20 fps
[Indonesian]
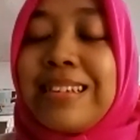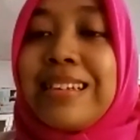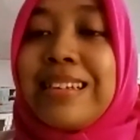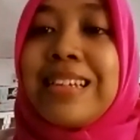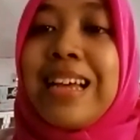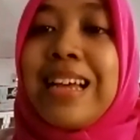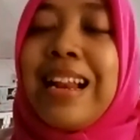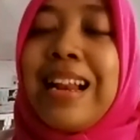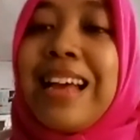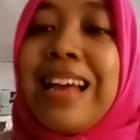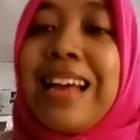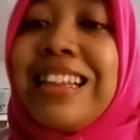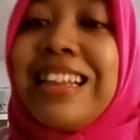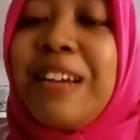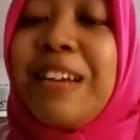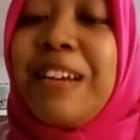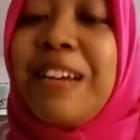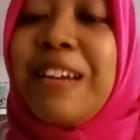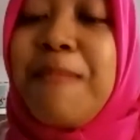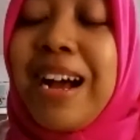sekali lagi
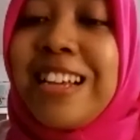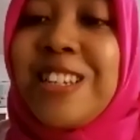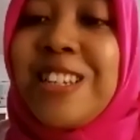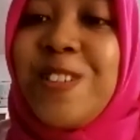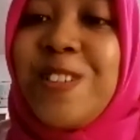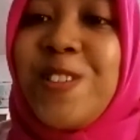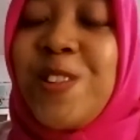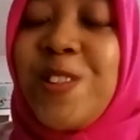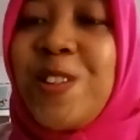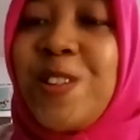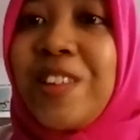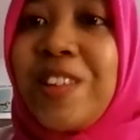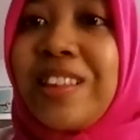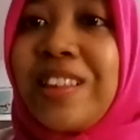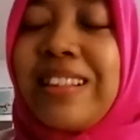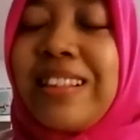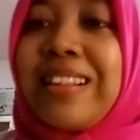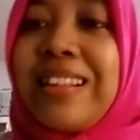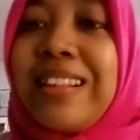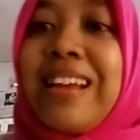terima kasih untuk
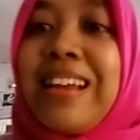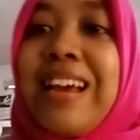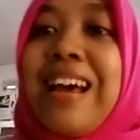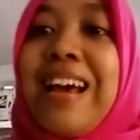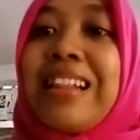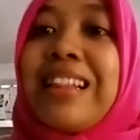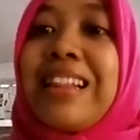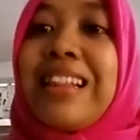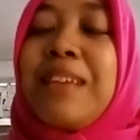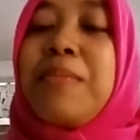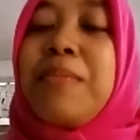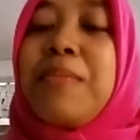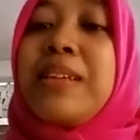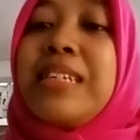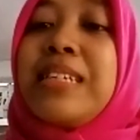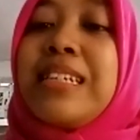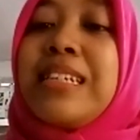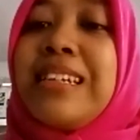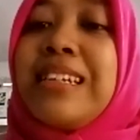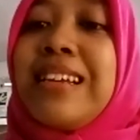THT
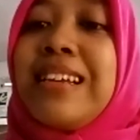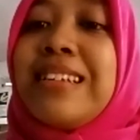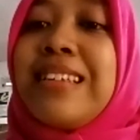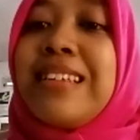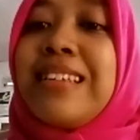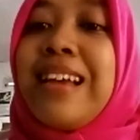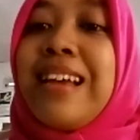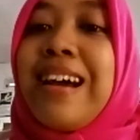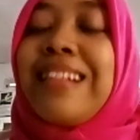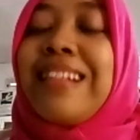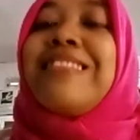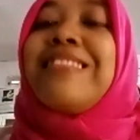PJJ-nya sangat